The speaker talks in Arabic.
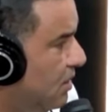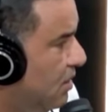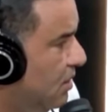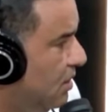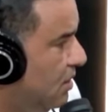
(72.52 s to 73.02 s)

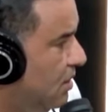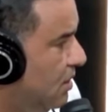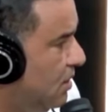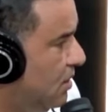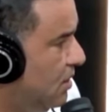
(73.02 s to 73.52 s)
كان
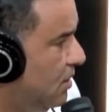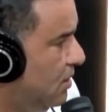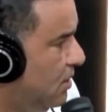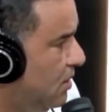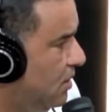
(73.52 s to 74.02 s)
صرح قبل
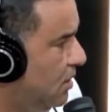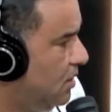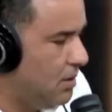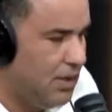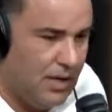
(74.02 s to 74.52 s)
ذولي كان
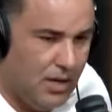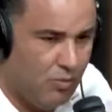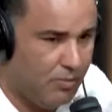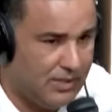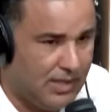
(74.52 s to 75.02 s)
لا لا
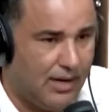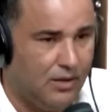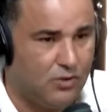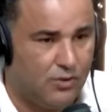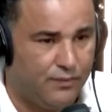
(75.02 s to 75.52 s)
عمره ما
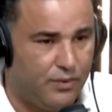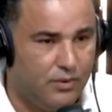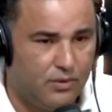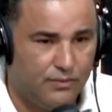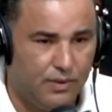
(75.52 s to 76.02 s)
صرح يوسف ما
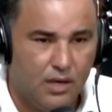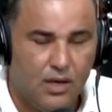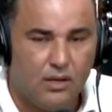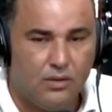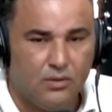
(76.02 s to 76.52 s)
يقولش
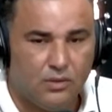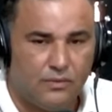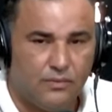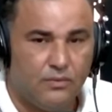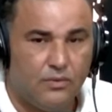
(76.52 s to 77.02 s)

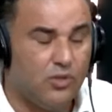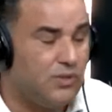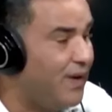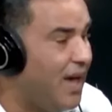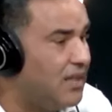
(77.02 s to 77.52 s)
ذولي انا في
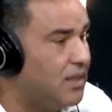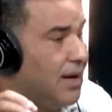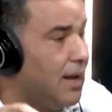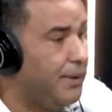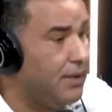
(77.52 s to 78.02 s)
بالي
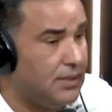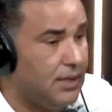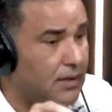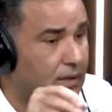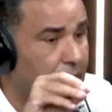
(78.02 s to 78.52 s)
اكثر اربيتر
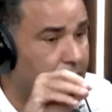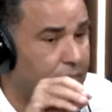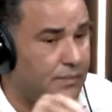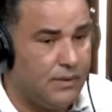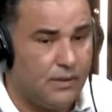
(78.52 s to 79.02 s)
يقول
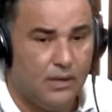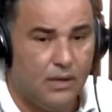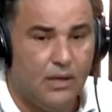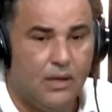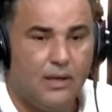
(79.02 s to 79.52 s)
ستاديست
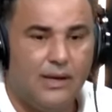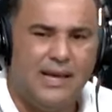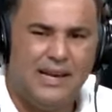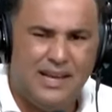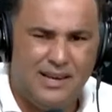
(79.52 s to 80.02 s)
ظهر لي هو
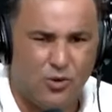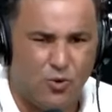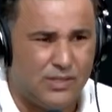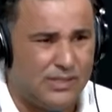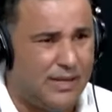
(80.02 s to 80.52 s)
لا لا
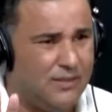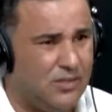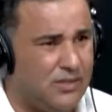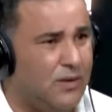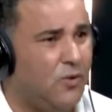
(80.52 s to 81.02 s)
يقول
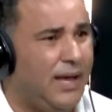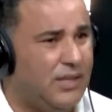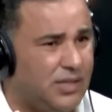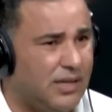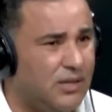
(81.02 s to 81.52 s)
ستاديست لا يقول
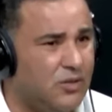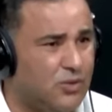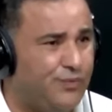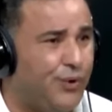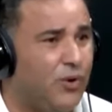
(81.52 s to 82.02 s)
حتى شيء
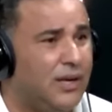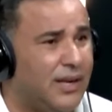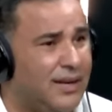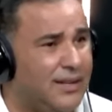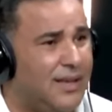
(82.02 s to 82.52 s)
يوسف يقول
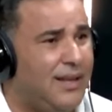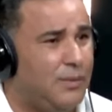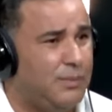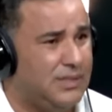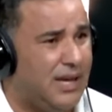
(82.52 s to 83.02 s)
لك راني
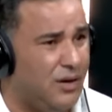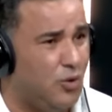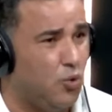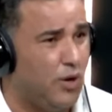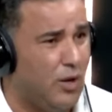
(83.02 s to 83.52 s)
دخلت بالزهر
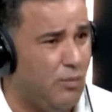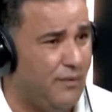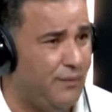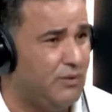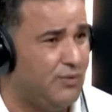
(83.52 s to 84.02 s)
للكوره وما
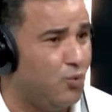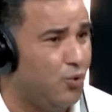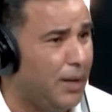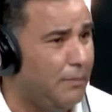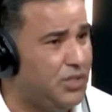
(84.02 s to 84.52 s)
نفهمش في
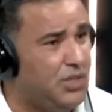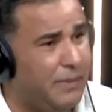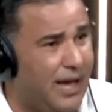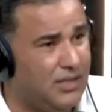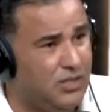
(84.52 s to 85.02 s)
الكوره باش
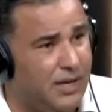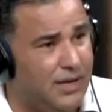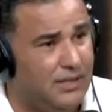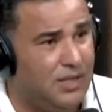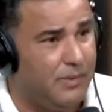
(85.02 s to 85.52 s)
يبعد جمله
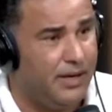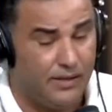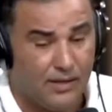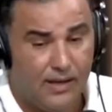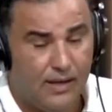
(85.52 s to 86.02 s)
الانتماء
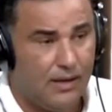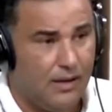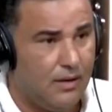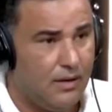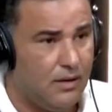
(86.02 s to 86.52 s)
وهيثم جيرات